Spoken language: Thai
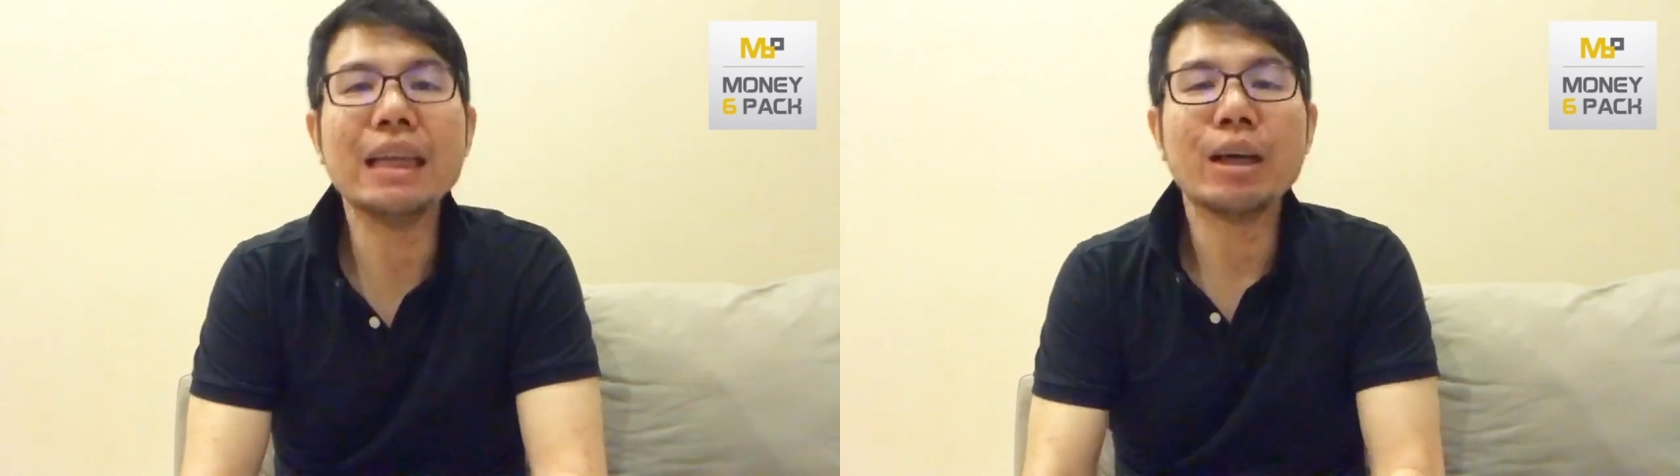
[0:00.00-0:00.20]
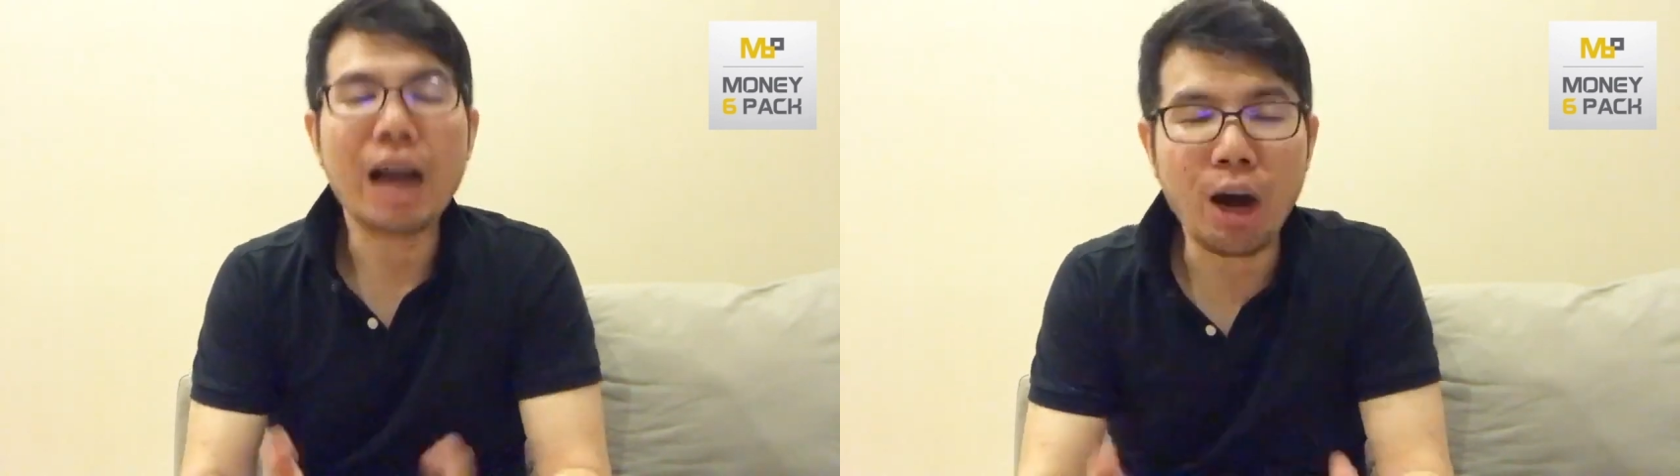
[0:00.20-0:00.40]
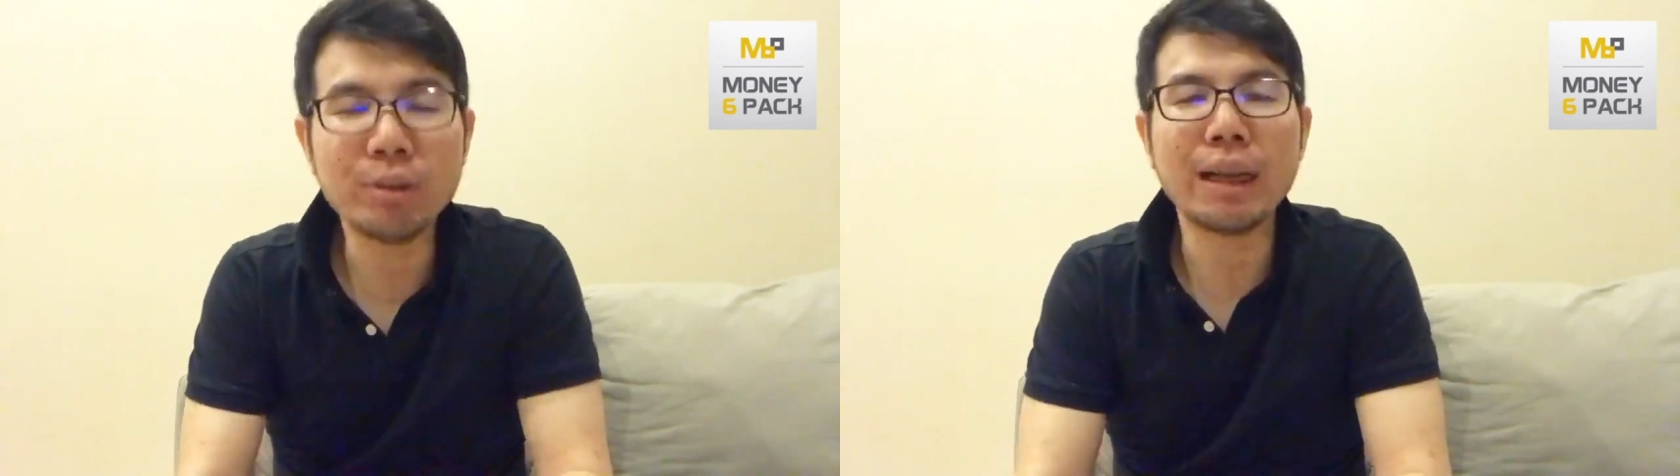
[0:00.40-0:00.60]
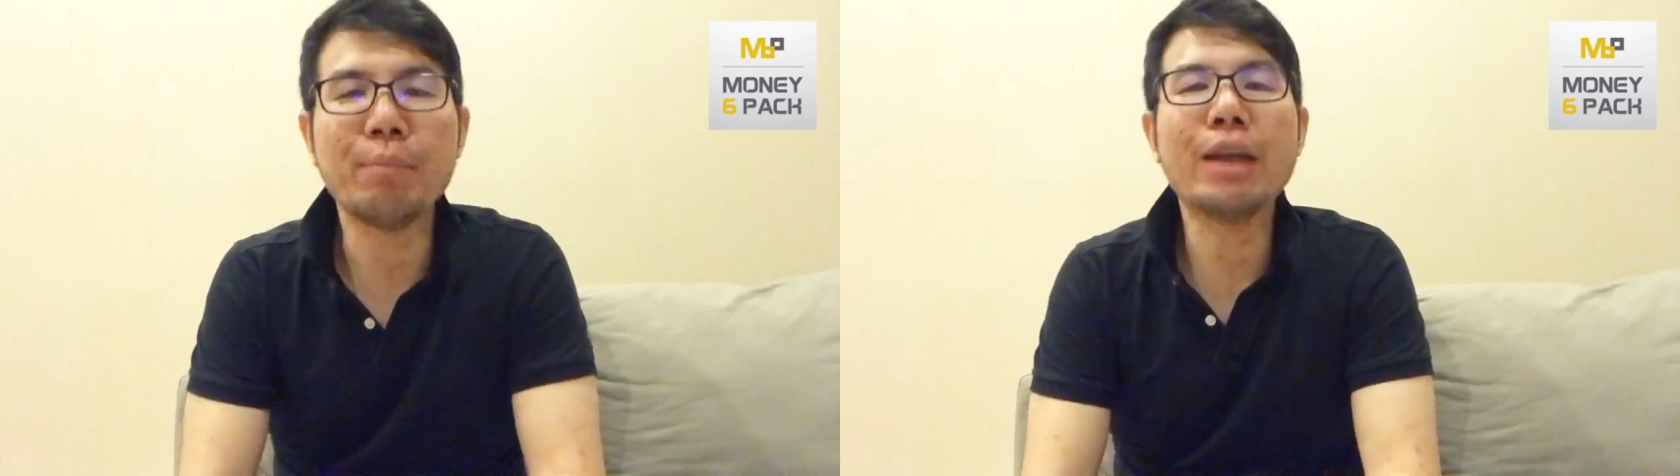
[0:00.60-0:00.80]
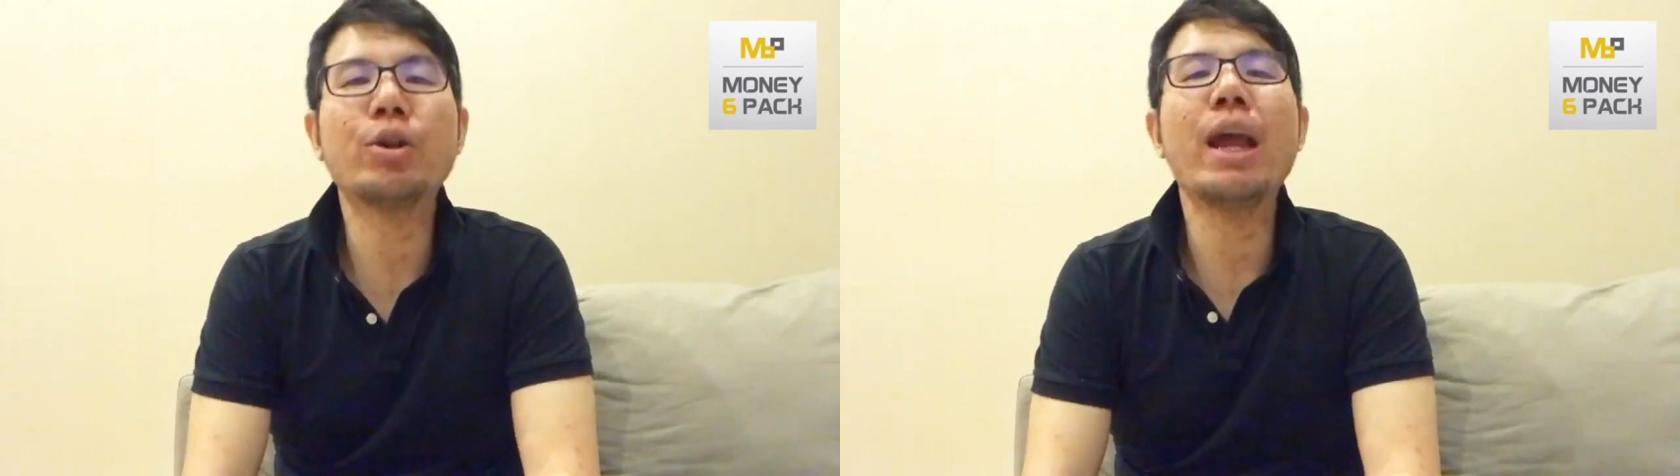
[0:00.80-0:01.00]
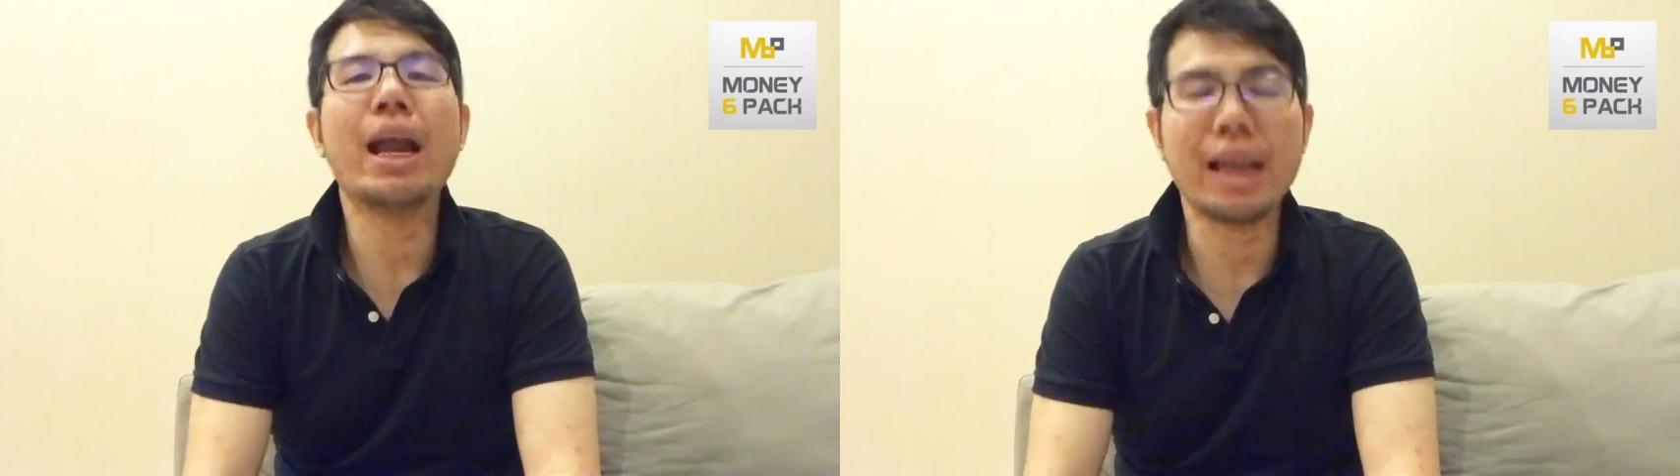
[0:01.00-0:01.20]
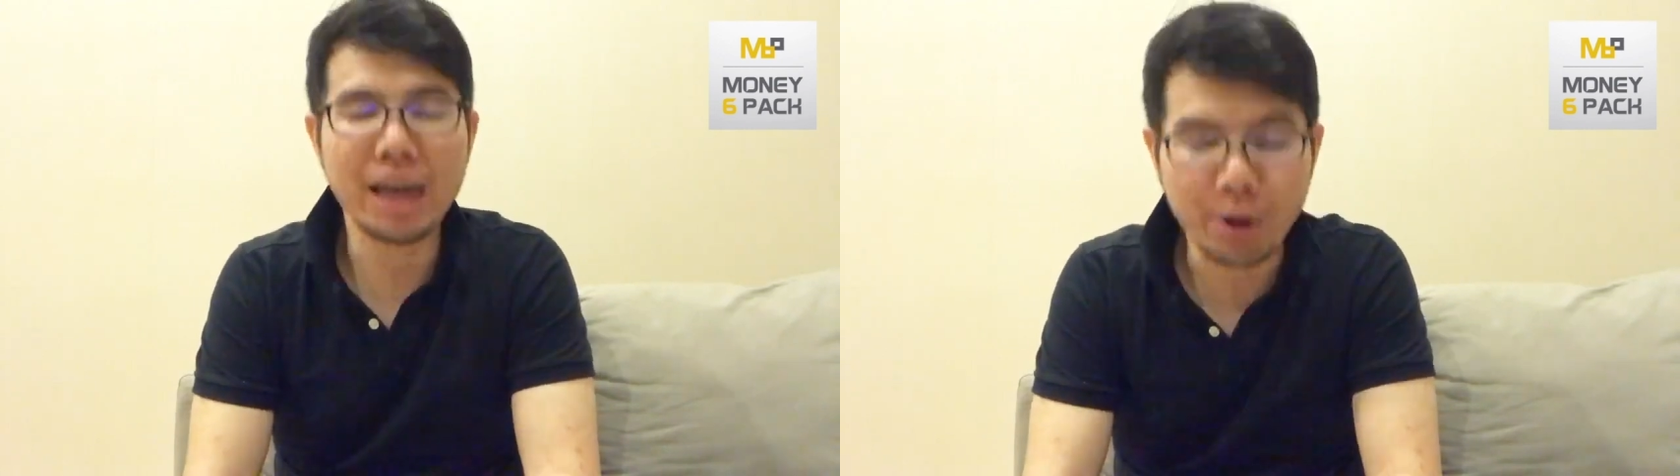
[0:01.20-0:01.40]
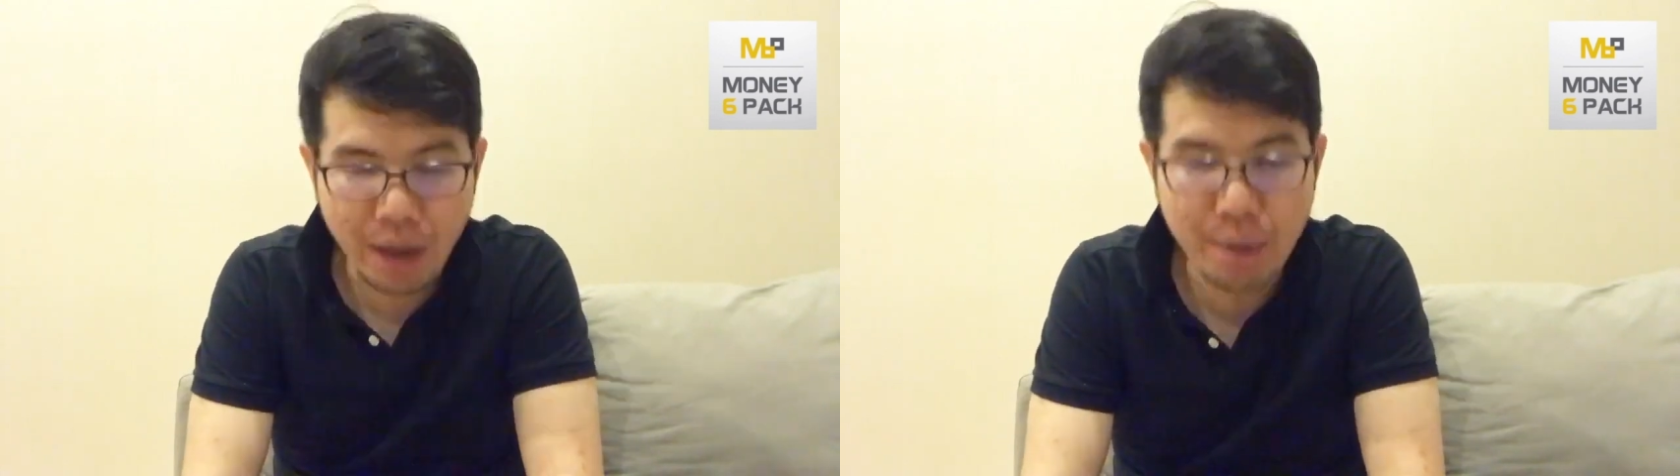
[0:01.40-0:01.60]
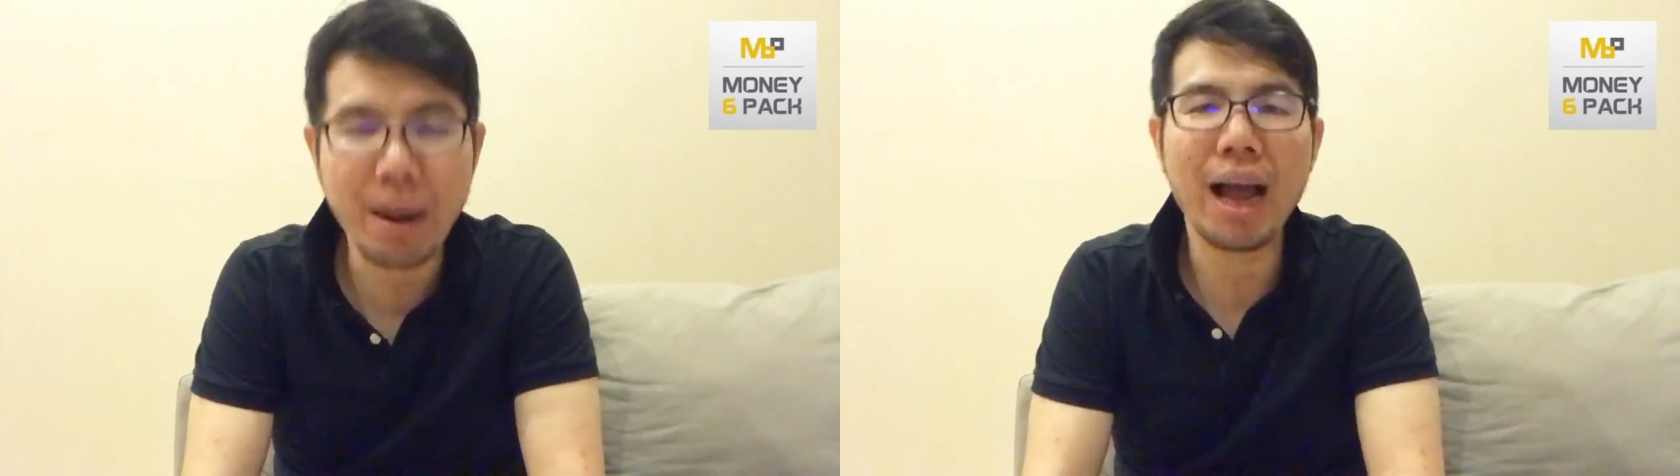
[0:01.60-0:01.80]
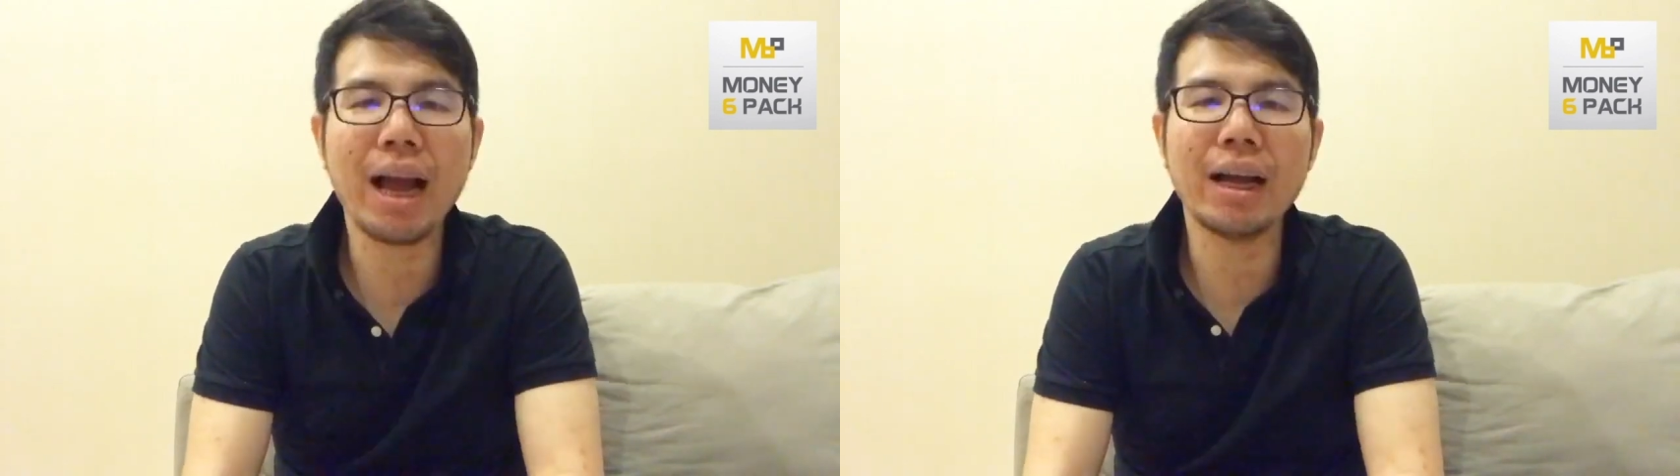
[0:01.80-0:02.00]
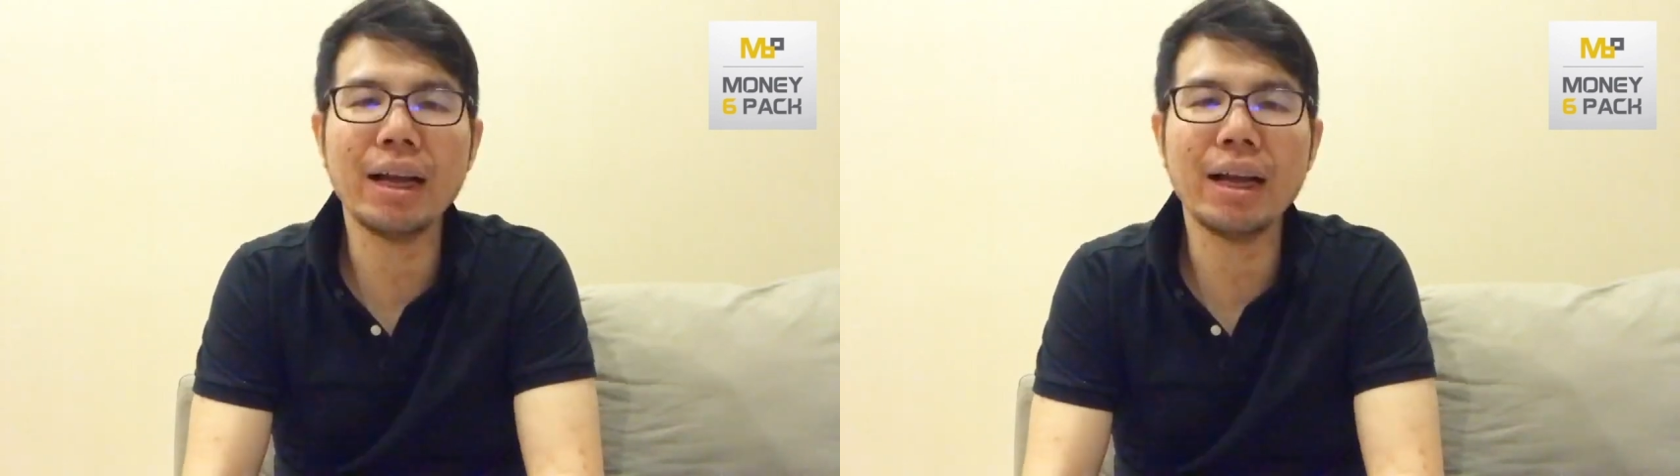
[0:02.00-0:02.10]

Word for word: เขาสามารถช่วยอะไรเราได้บ้าง